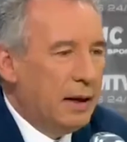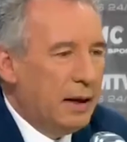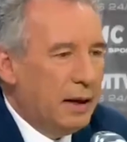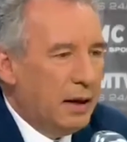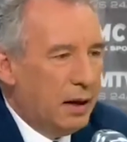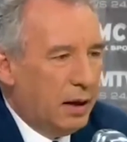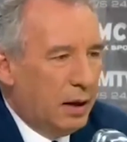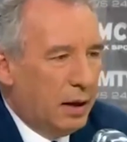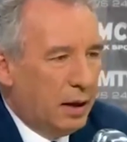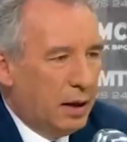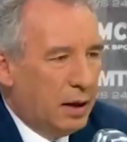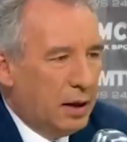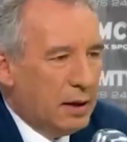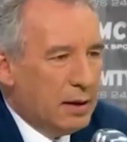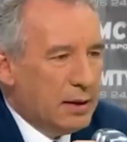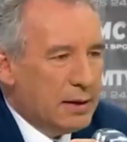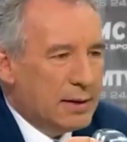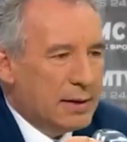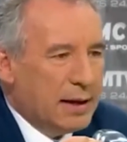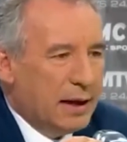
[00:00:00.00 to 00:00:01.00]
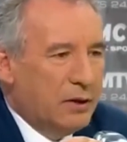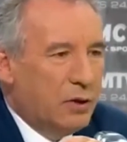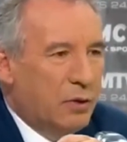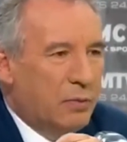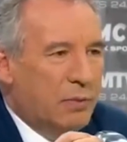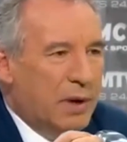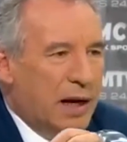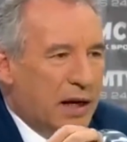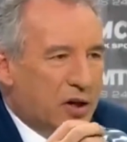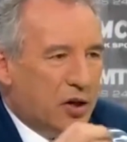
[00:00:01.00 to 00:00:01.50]
Oui. Ça ne
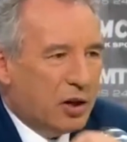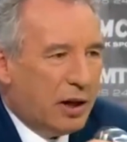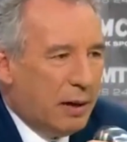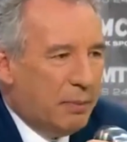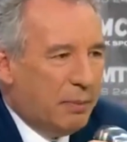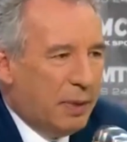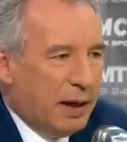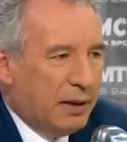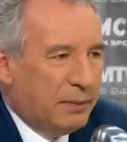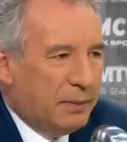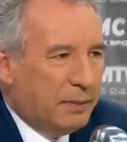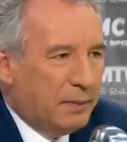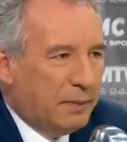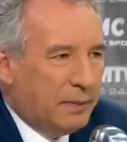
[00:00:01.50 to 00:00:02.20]
marchera pas.